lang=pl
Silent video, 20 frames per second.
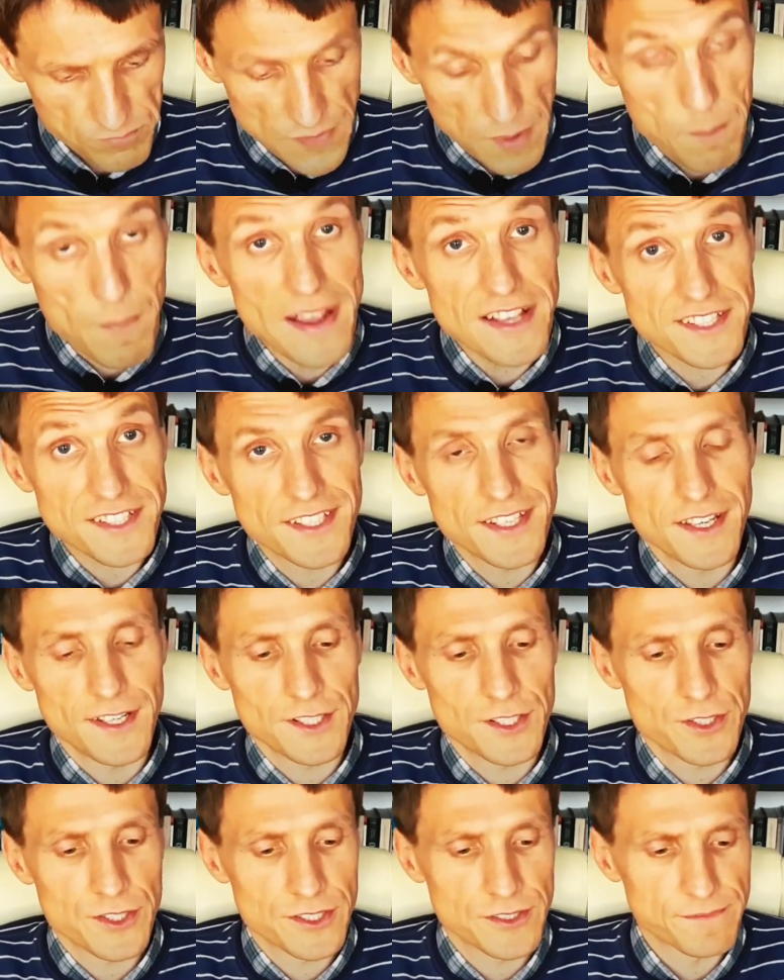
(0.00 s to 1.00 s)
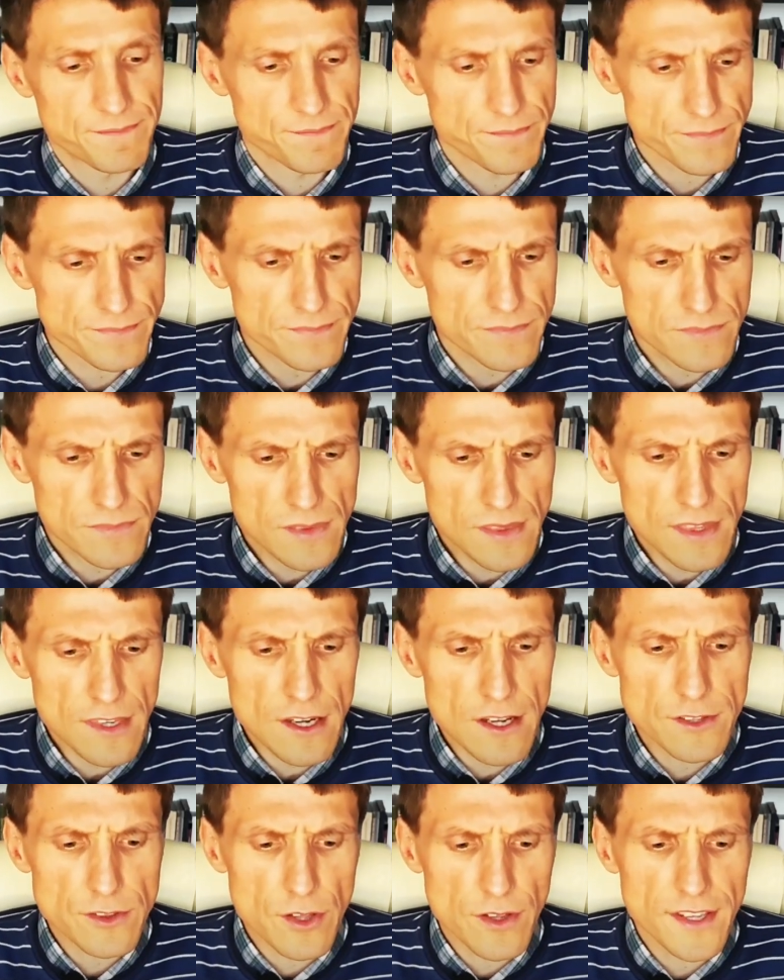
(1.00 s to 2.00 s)
Mesjasz,
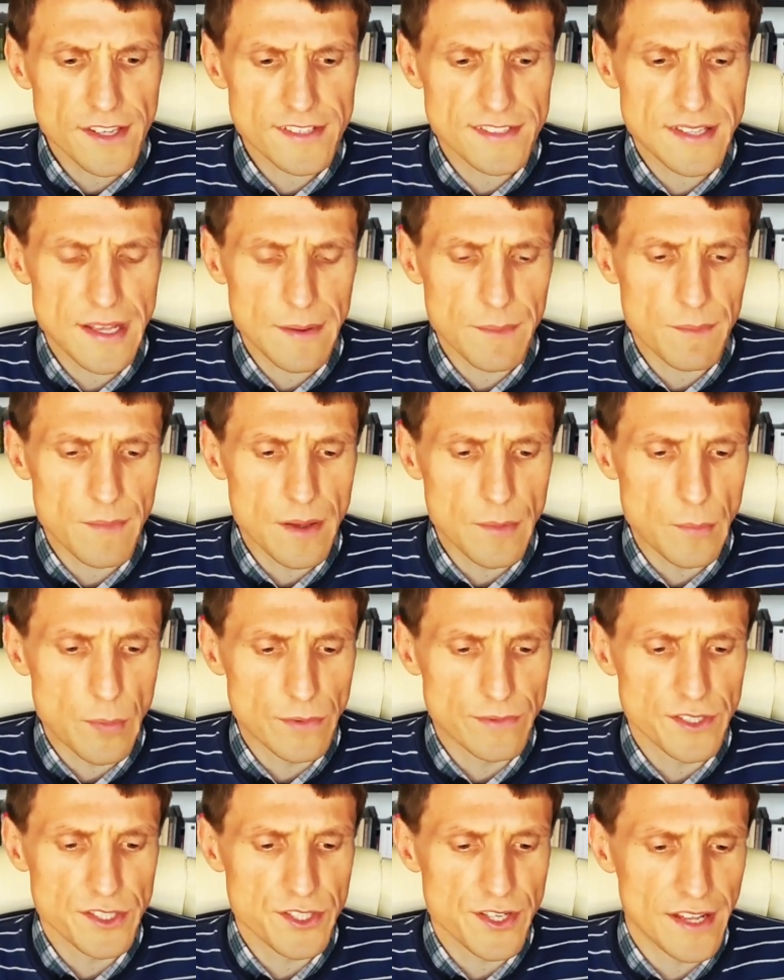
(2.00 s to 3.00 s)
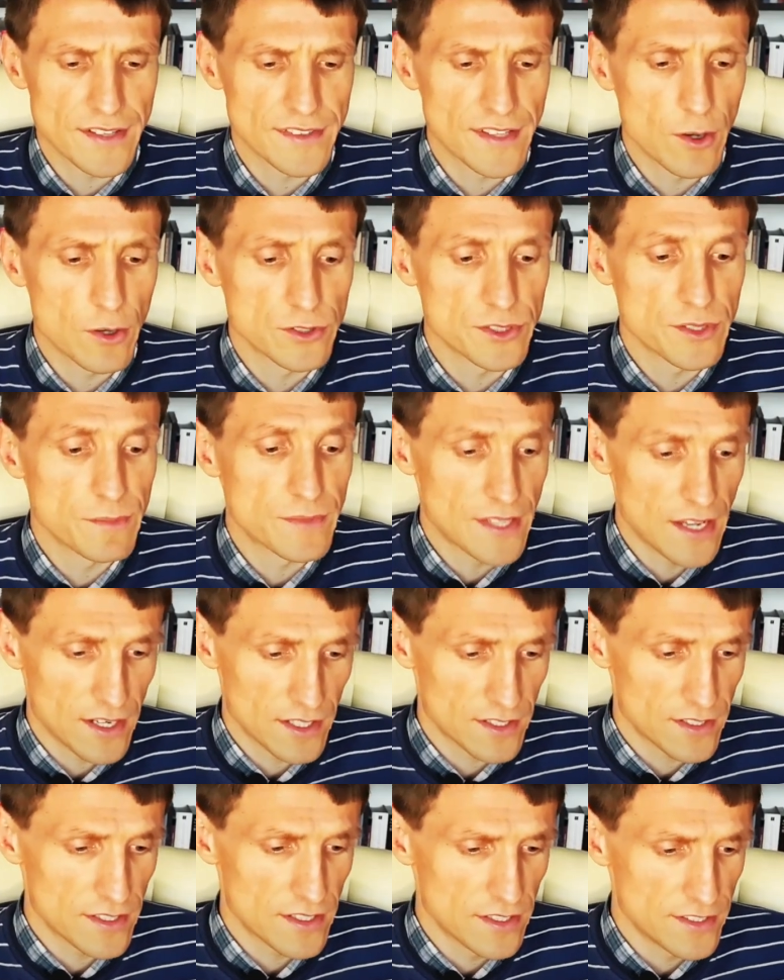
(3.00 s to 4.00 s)
to jest tam powiedziane o nim
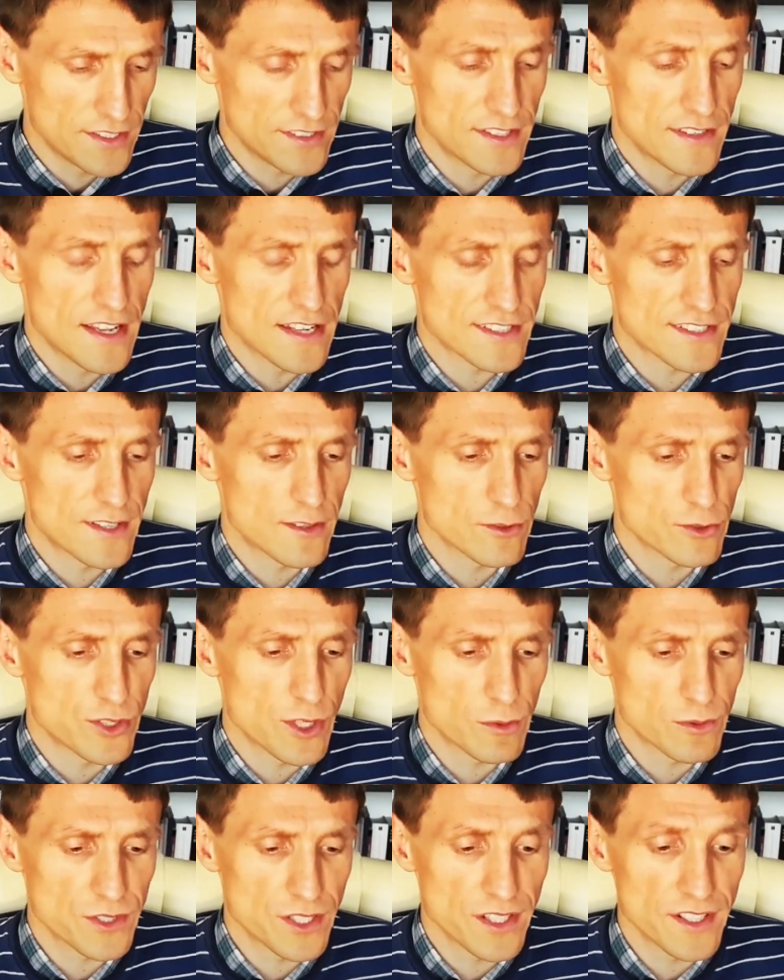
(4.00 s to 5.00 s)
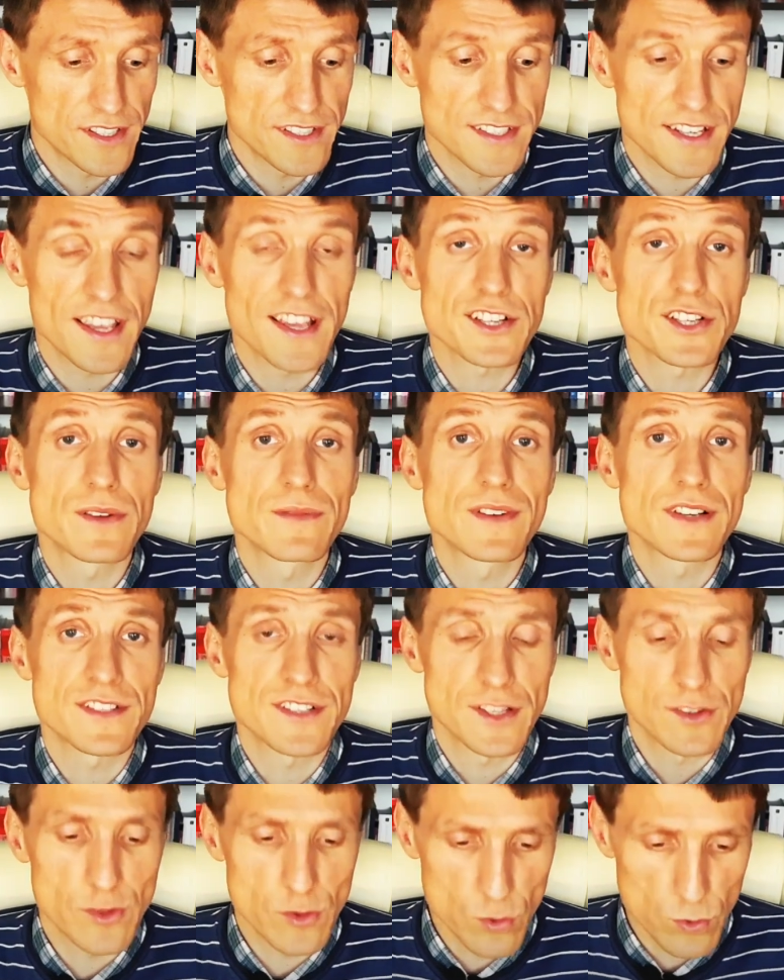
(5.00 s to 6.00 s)
tak. 11 rozdział Księgi Zajasza,
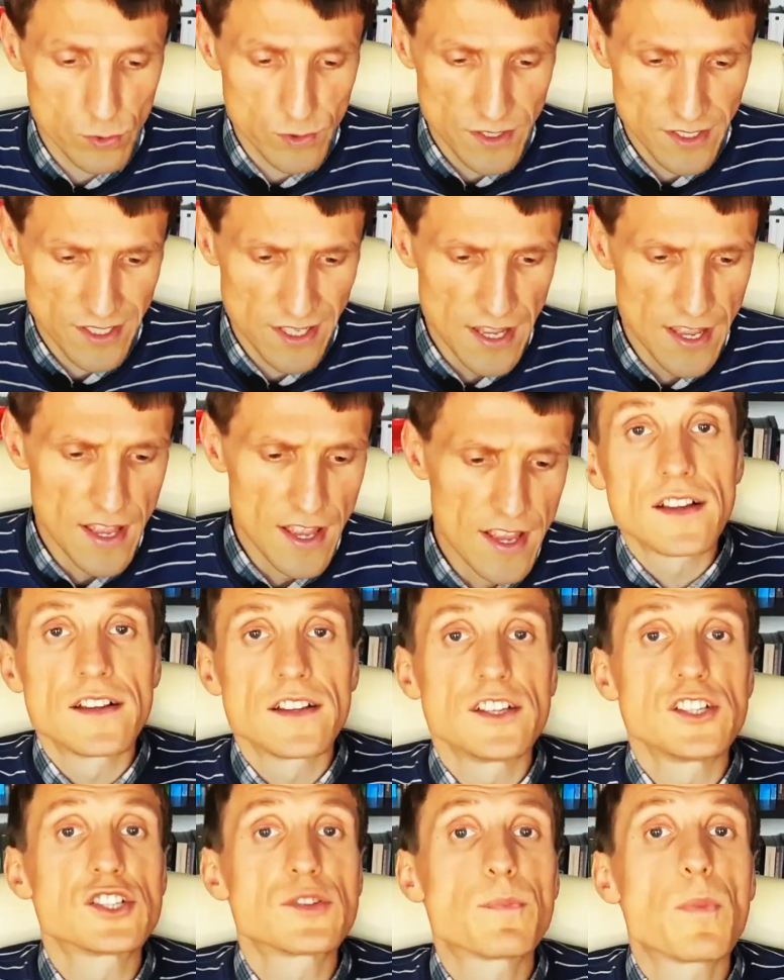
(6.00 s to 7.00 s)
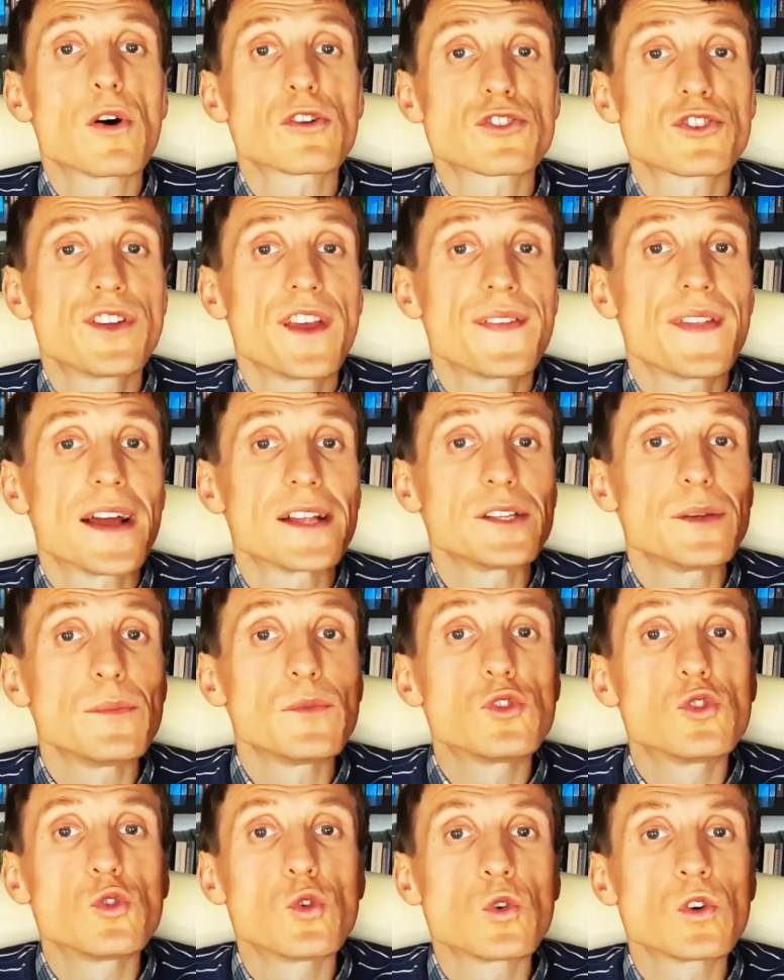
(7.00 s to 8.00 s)
werset drugi. I spocznie na
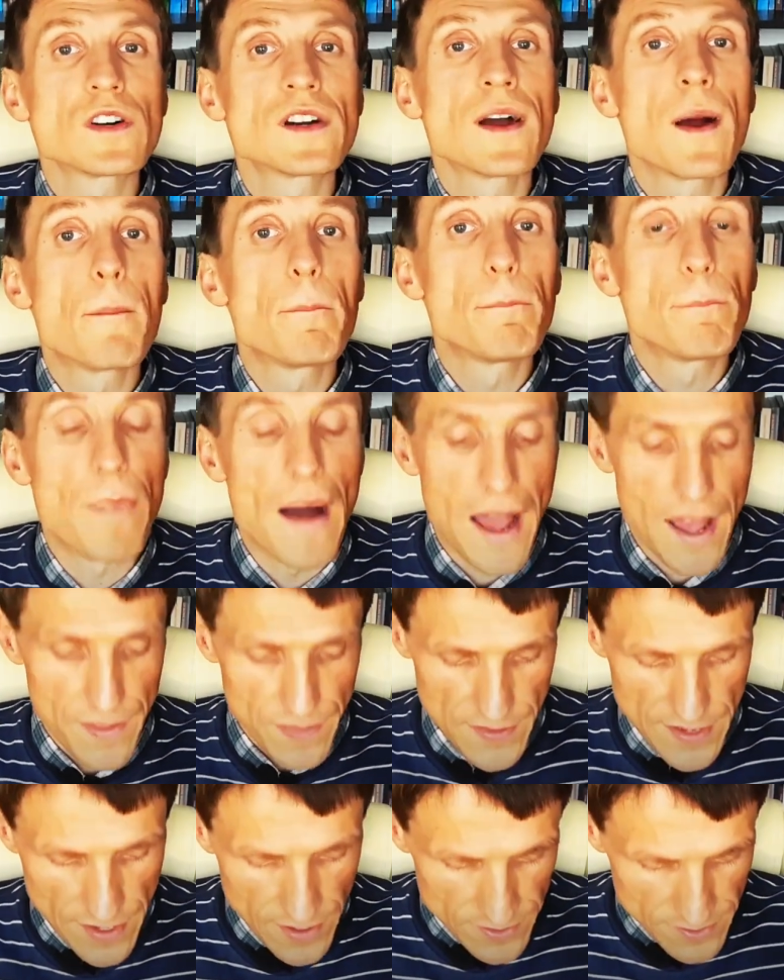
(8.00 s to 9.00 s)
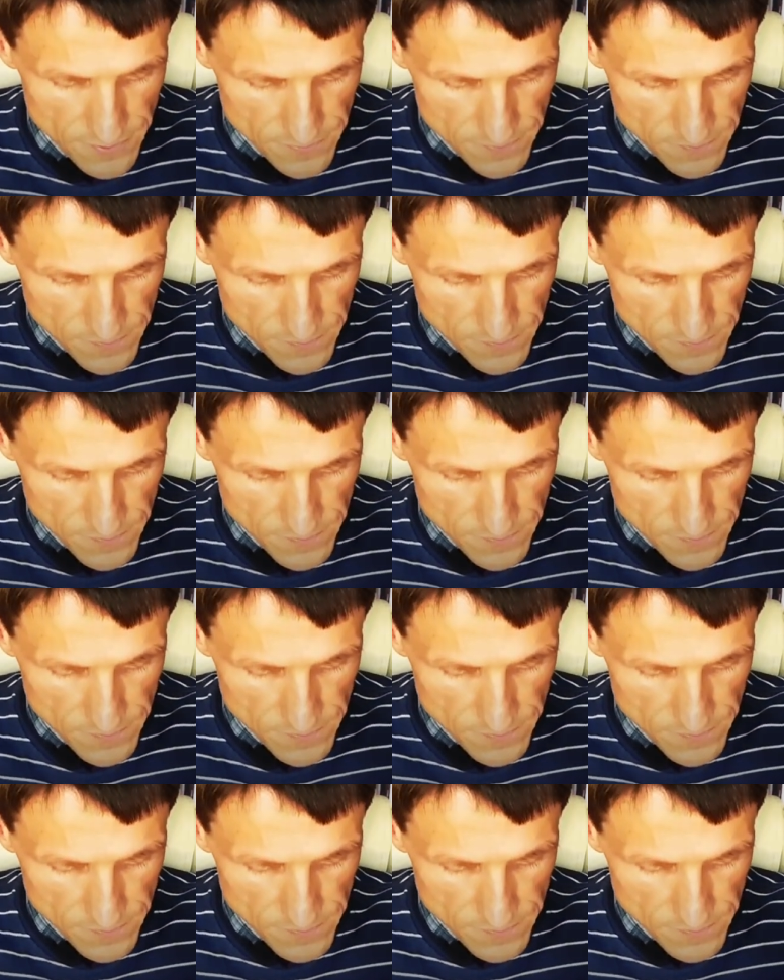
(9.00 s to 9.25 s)
nim duch Pana,